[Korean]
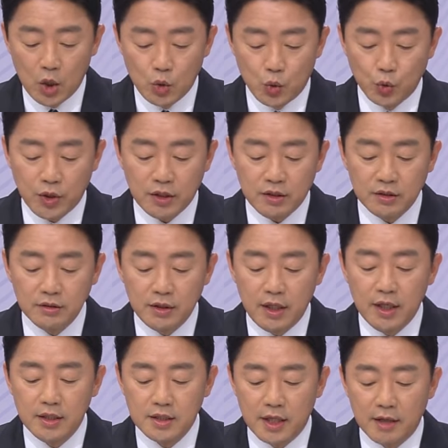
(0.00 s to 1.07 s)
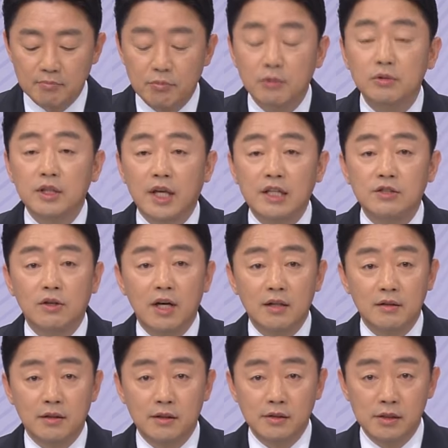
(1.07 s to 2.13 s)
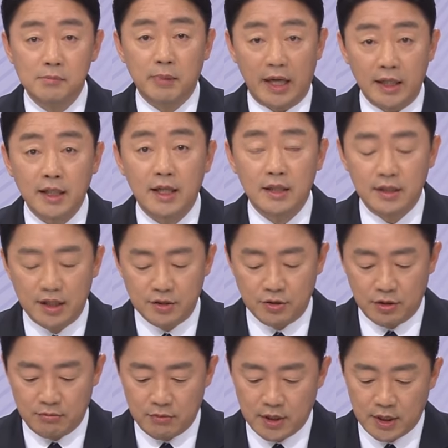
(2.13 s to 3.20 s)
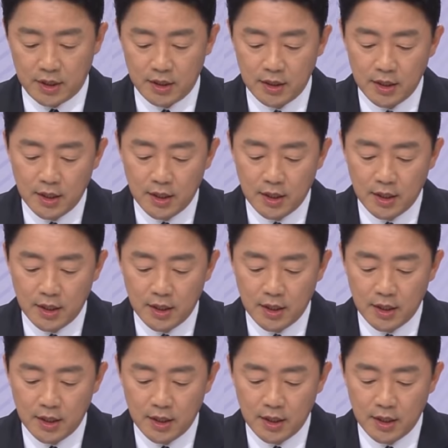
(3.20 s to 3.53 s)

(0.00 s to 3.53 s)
조세 특례 제한법을 개정안을 발의할 예정입니다.